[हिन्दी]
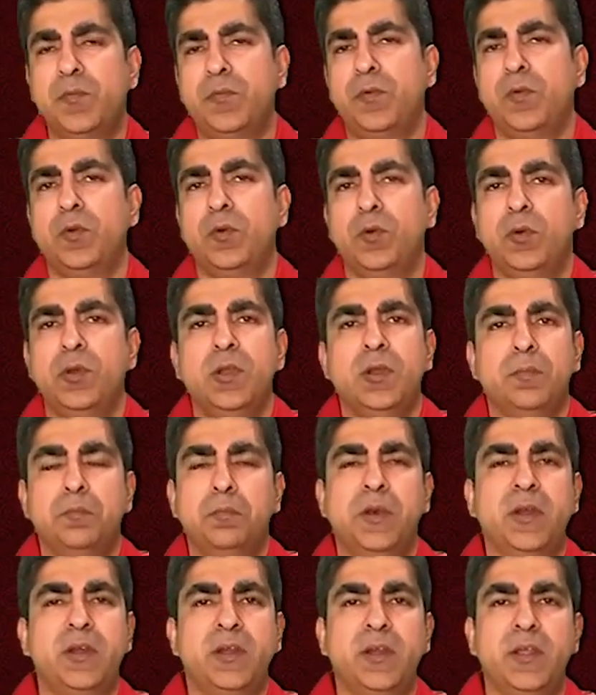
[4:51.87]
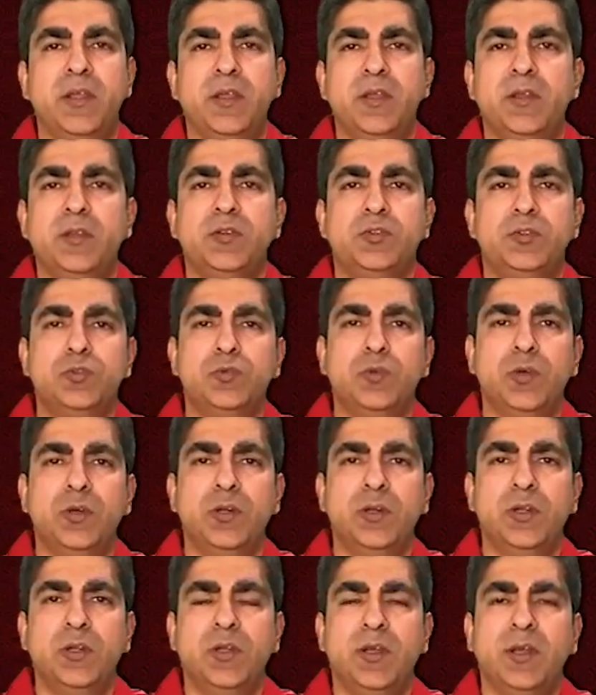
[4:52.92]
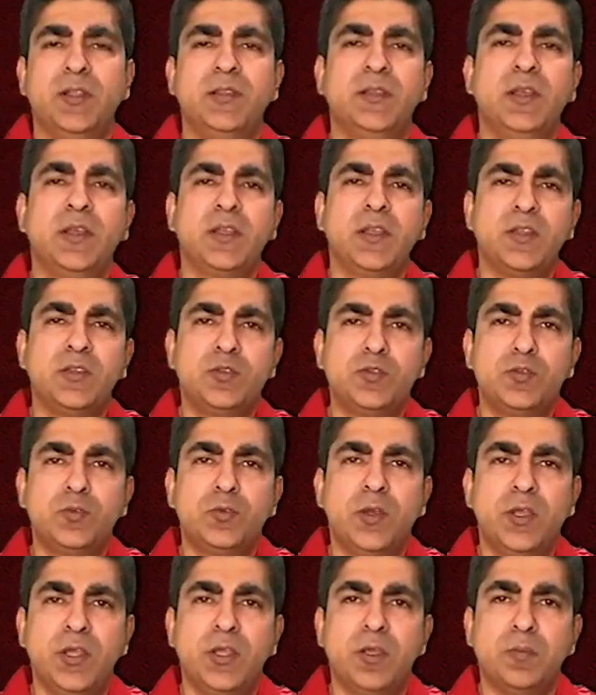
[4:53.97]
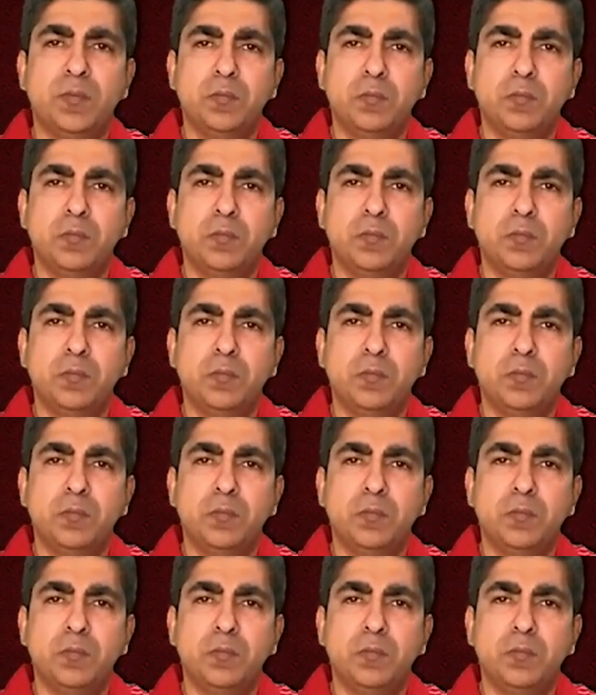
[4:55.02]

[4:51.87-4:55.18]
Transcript: बफलो बकरे सुअर हती के चूहे